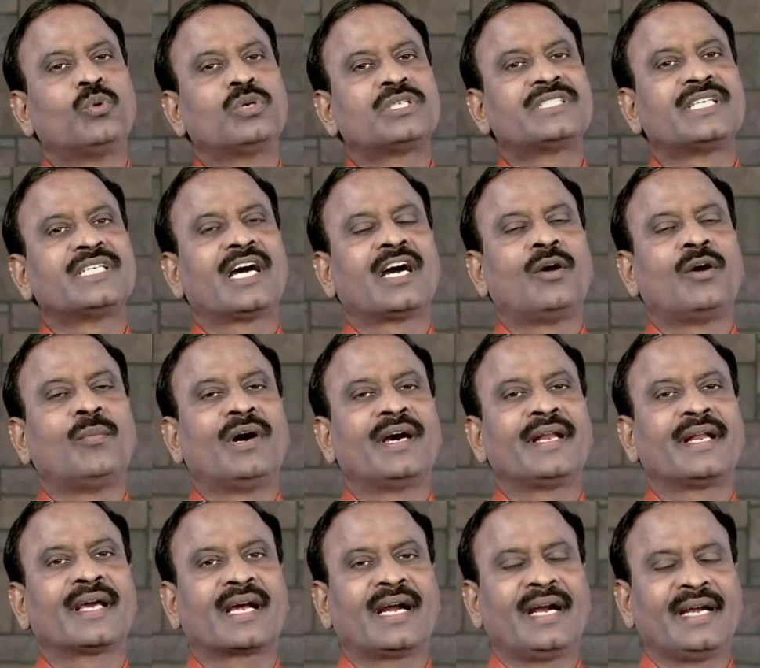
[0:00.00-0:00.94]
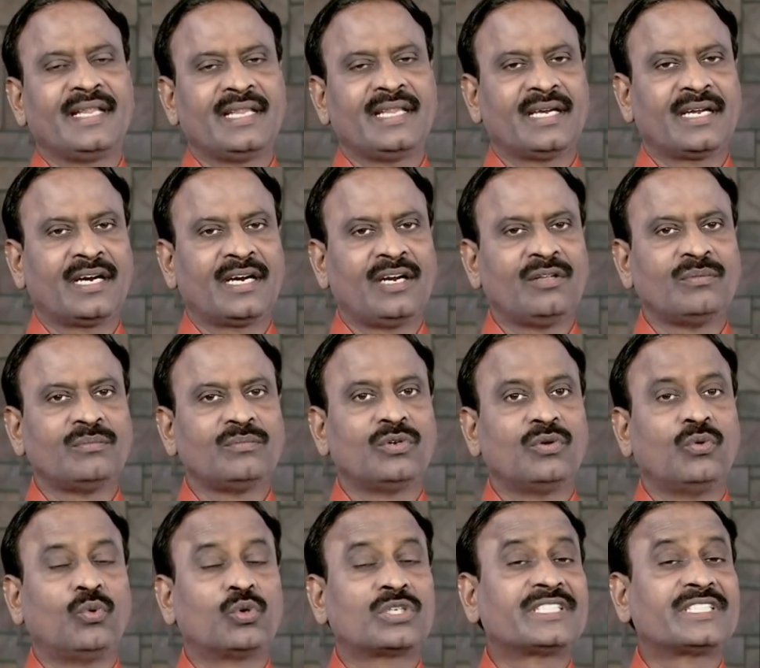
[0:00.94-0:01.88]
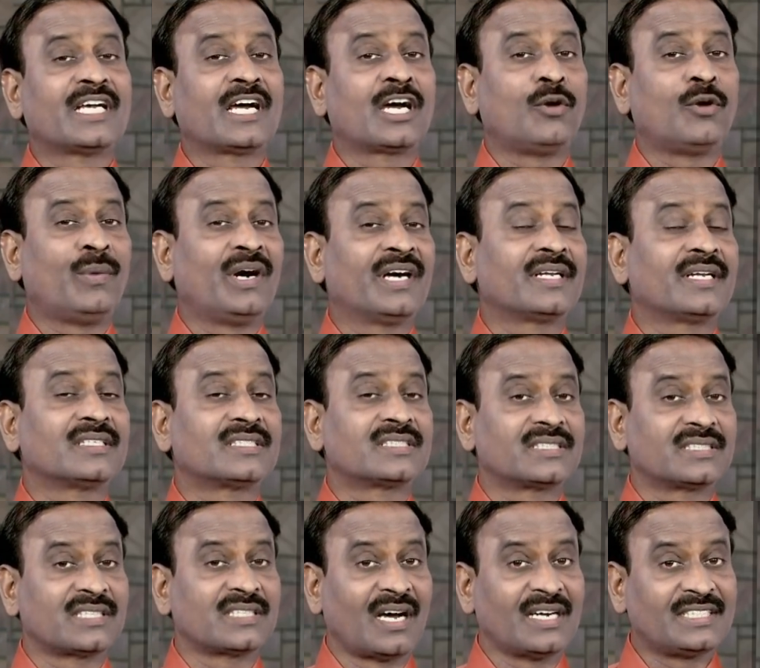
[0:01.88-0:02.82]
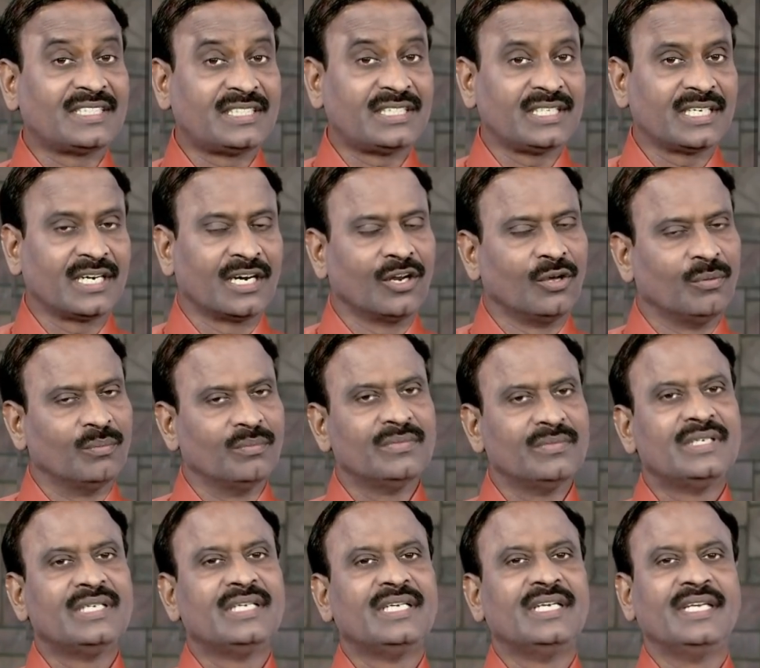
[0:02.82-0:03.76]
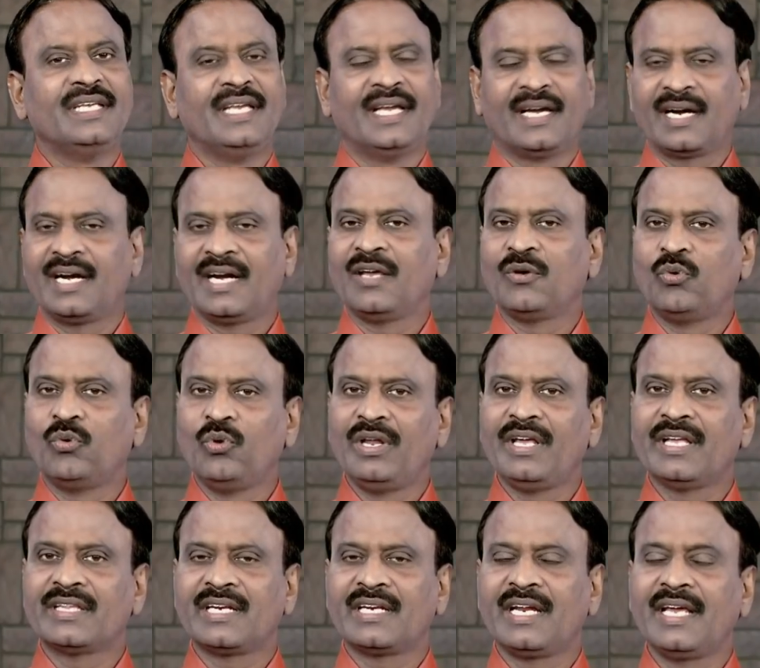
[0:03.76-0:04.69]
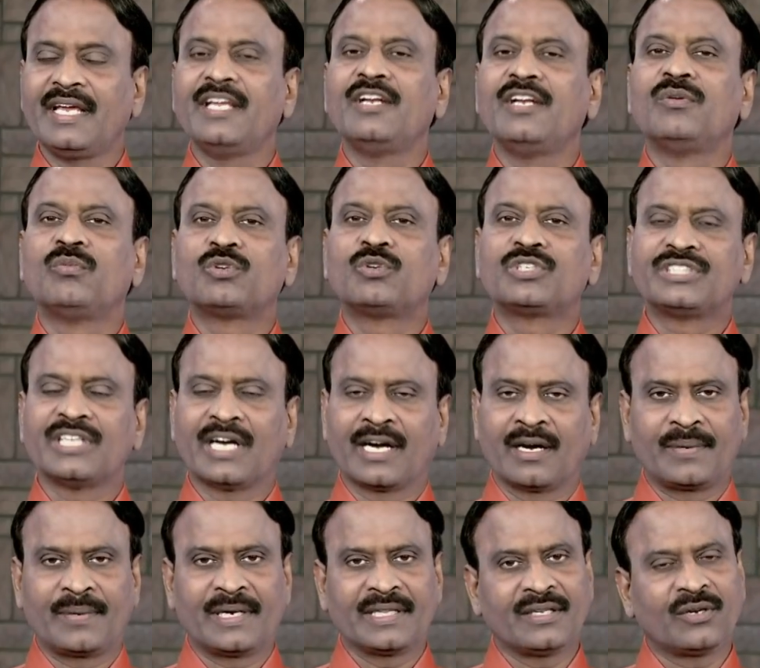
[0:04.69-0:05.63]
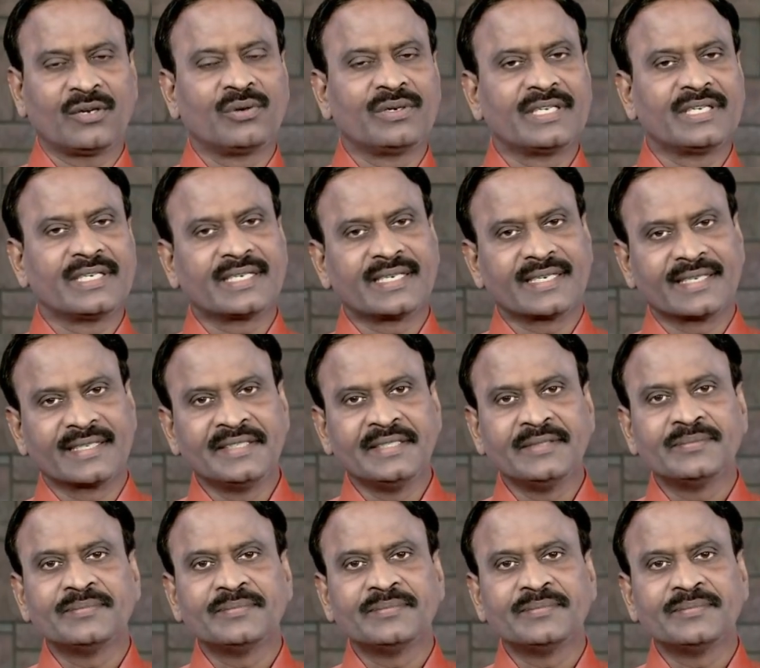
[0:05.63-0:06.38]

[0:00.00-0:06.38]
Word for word: உற்சாகமான கடிதங்களும் உற்சாகமான சாட்சிகளும் எங்களை ஊழியத்திலே இன்னும் உற்சாகப்படுத்தி கொண்டிருக்கிறது